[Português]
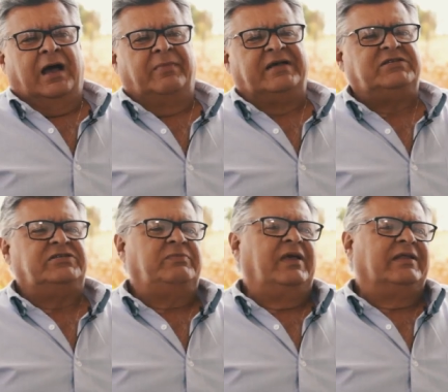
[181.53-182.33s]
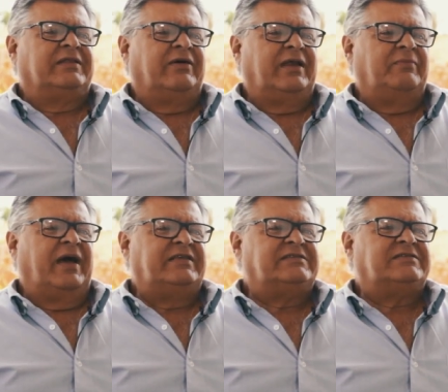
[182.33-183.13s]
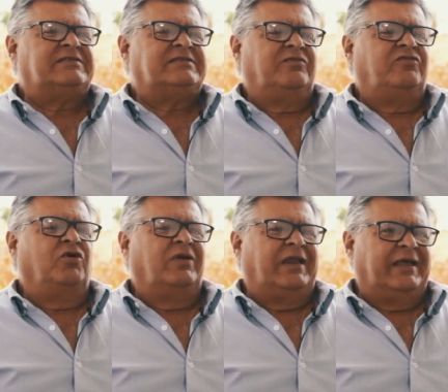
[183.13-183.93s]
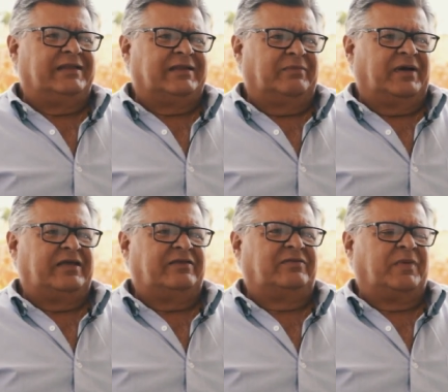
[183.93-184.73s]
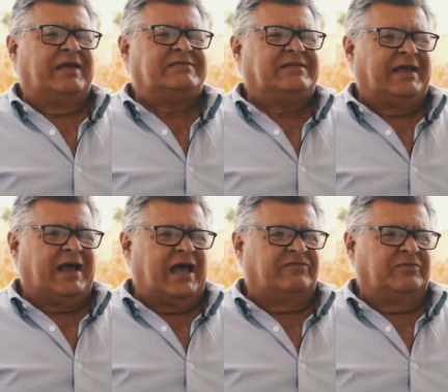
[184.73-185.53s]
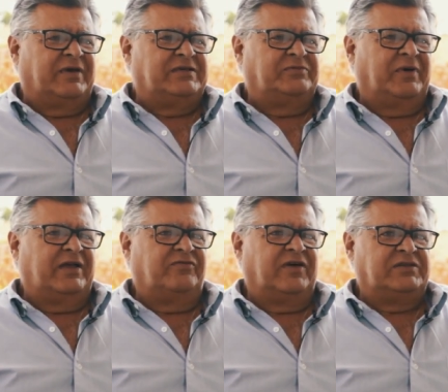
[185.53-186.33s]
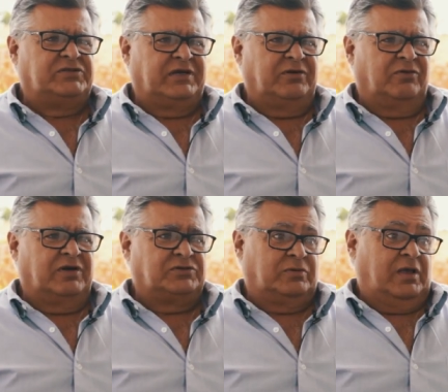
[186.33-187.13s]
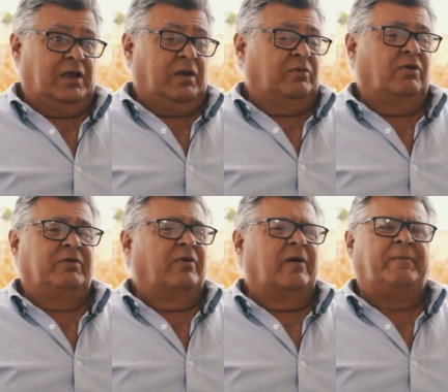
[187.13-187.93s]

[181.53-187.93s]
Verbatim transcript: A mastite ambiental é mais violenta, mais, mais grave, mas de mais fácil diagnóstico, porque o animal